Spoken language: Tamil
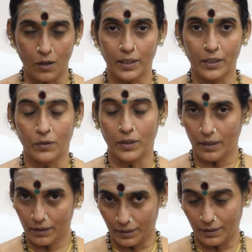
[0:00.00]
டானிக்கினுடைய
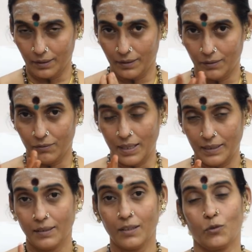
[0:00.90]
அந்த
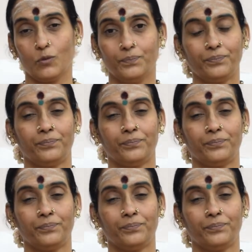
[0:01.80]
வாசனை இருக்கும்